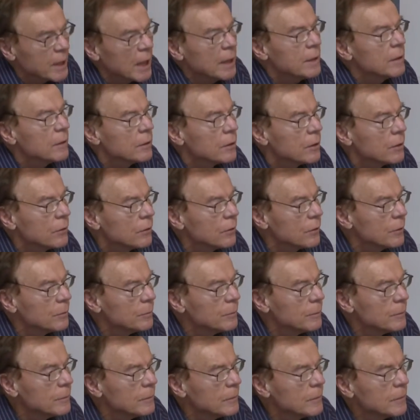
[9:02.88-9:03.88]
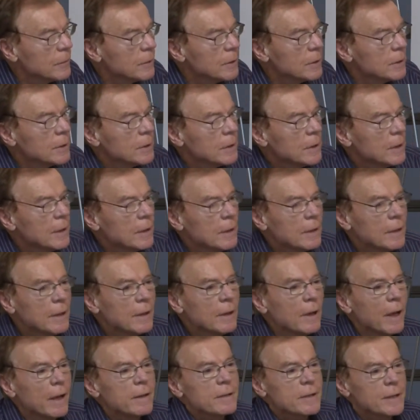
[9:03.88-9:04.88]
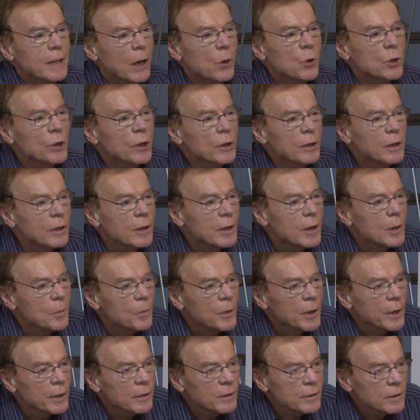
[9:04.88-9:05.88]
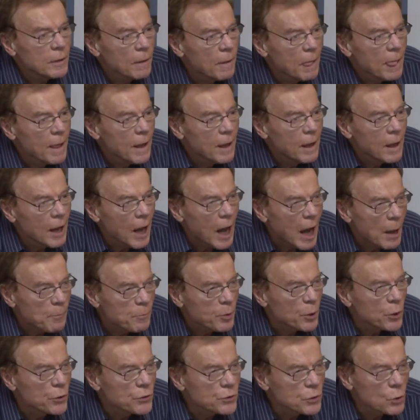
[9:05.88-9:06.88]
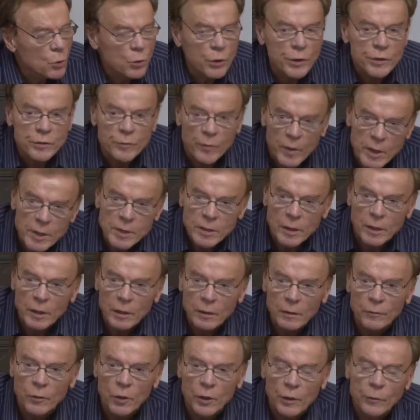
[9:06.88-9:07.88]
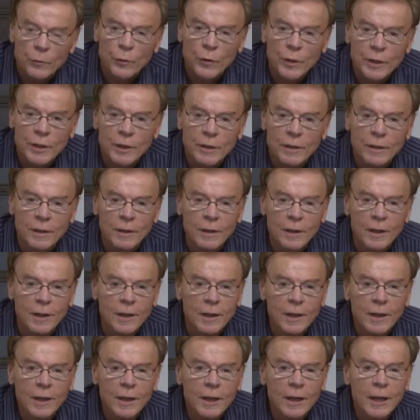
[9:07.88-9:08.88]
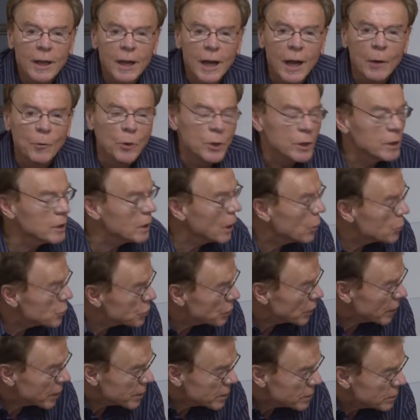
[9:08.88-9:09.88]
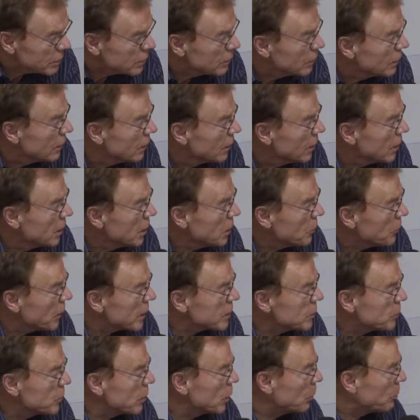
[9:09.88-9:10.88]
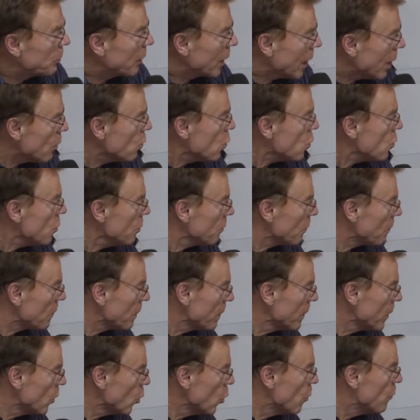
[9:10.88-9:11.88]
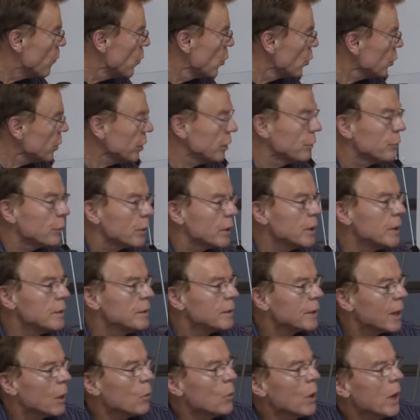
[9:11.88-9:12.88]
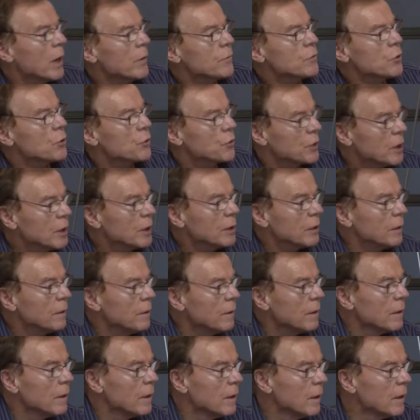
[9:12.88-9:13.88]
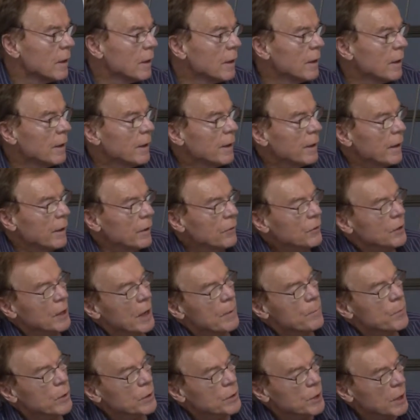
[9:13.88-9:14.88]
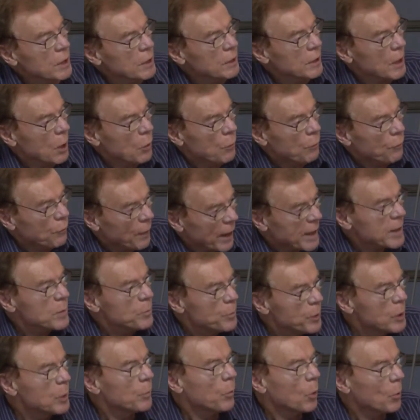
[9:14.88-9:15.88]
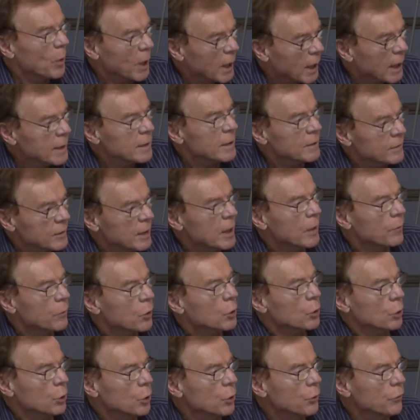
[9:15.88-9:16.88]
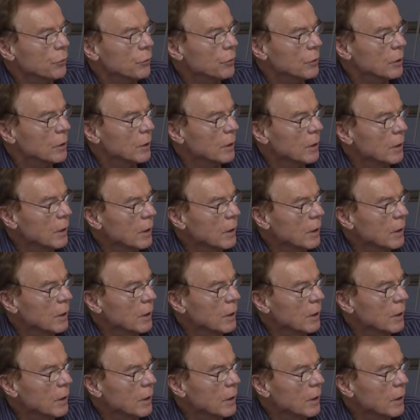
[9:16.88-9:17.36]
anderes. Es lautete nämlich, Abrüstung ist wichtig für den Frieden, aber nicht ausreichend. Was wir brauchen, um wirklich Frieden dauerhaft zu sichern, ist ein Verzicht auf Feindbildpropaganda sehr verkürzt,